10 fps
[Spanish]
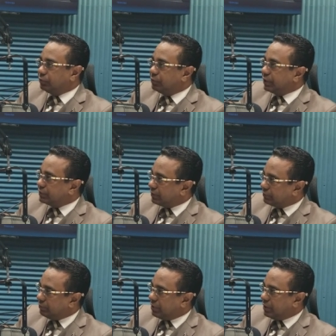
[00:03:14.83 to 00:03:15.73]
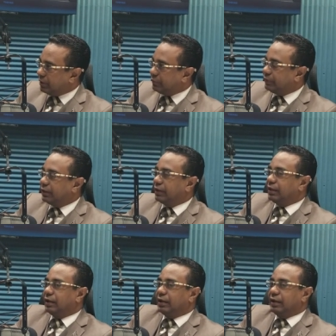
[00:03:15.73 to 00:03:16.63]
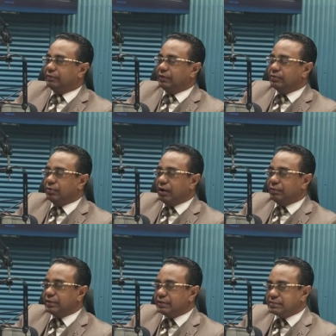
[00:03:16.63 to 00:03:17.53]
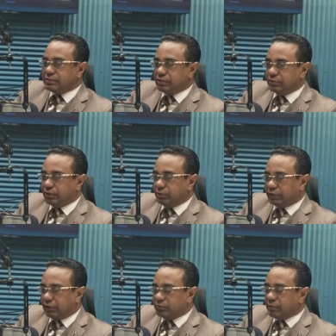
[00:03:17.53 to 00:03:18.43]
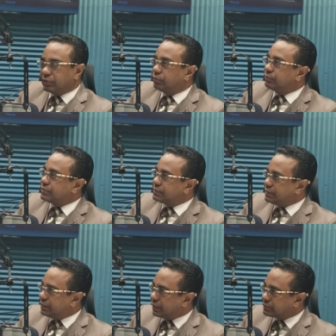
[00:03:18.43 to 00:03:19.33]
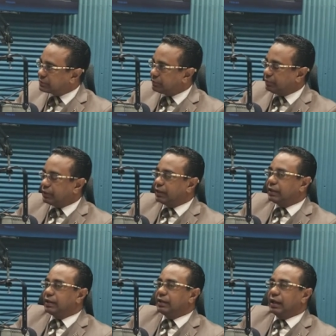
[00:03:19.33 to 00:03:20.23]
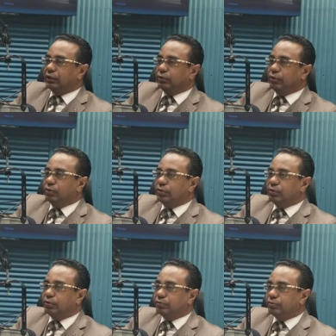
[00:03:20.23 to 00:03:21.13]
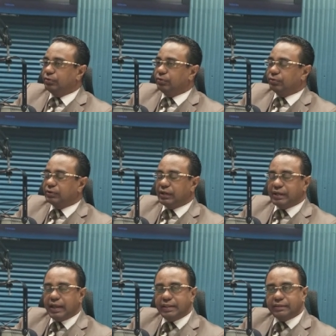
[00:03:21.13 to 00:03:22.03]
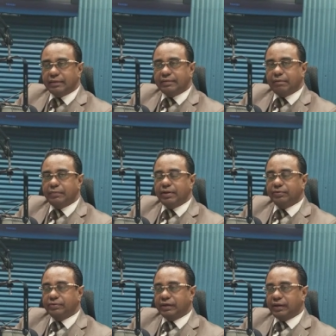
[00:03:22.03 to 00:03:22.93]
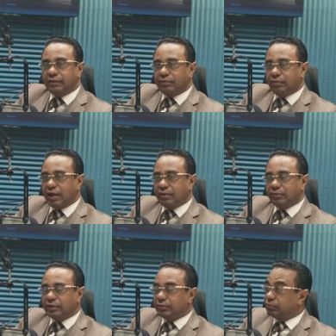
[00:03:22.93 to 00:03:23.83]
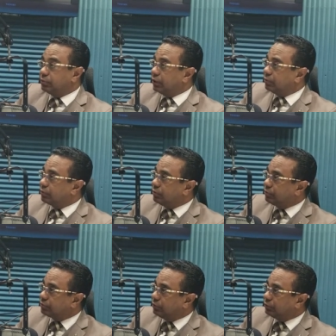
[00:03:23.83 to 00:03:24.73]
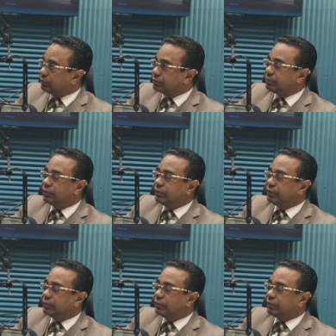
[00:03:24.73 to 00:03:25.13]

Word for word: estuvo en esta semana haciendo la bendición de nuestras nuevas oficinas y a todos los clientes, amigos y relacionados que estuvieron con nosotros